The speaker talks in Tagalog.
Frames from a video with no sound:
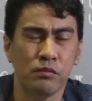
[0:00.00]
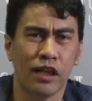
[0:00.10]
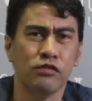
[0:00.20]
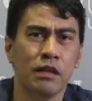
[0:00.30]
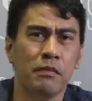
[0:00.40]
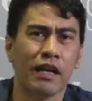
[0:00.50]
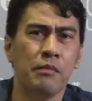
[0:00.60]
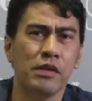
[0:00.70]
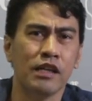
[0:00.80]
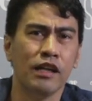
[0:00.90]
masyado ng
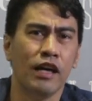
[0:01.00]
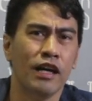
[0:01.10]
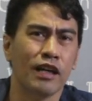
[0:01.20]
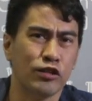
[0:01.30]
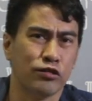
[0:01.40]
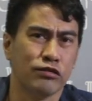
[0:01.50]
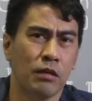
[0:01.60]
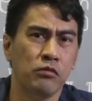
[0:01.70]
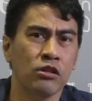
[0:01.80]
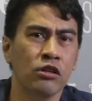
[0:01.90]
maraming uh, risk
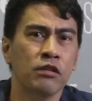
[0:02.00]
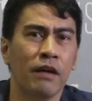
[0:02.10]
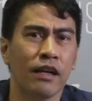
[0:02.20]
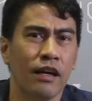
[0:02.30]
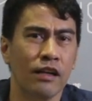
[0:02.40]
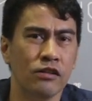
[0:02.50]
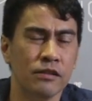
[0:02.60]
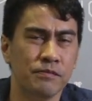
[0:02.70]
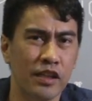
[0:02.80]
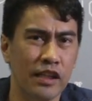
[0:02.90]
sa mundo para
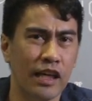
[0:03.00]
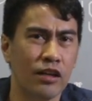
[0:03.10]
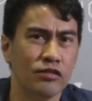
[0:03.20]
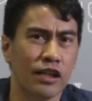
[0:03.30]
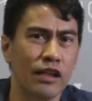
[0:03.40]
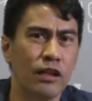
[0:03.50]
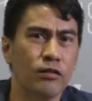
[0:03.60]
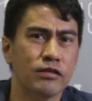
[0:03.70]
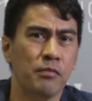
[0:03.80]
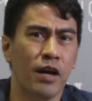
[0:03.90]
ilagay ko ang sarili
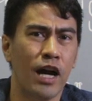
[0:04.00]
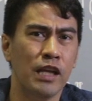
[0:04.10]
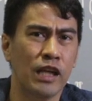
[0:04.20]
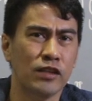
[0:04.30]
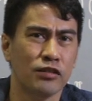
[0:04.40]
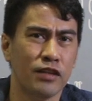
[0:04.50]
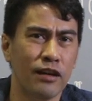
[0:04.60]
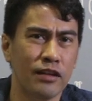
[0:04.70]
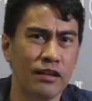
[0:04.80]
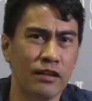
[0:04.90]
ko sa mga
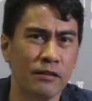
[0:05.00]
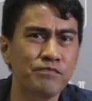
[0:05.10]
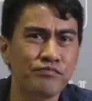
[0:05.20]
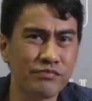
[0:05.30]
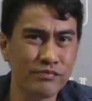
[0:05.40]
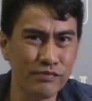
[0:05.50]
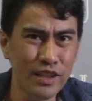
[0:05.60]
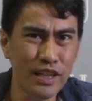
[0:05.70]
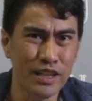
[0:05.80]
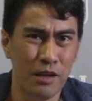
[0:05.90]
unnecessary
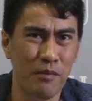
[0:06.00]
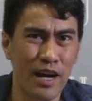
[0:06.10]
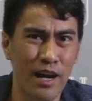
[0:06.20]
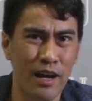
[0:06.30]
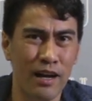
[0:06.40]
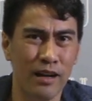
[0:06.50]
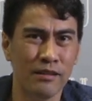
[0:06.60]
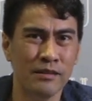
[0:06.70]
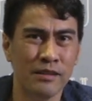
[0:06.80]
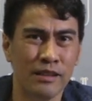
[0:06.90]
na mga
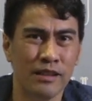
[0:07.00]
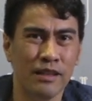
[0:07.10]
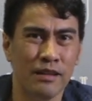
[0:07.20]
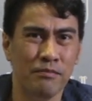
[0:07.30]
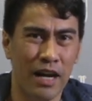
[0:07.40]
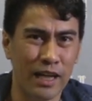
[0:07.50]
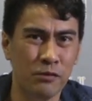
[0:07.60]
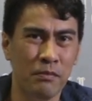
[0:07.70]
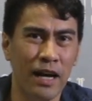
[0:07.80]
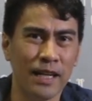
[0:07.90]
mga
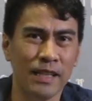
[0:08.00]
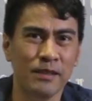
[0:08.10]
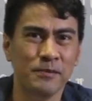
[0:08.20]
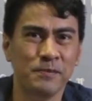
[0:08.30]
ganung bagay.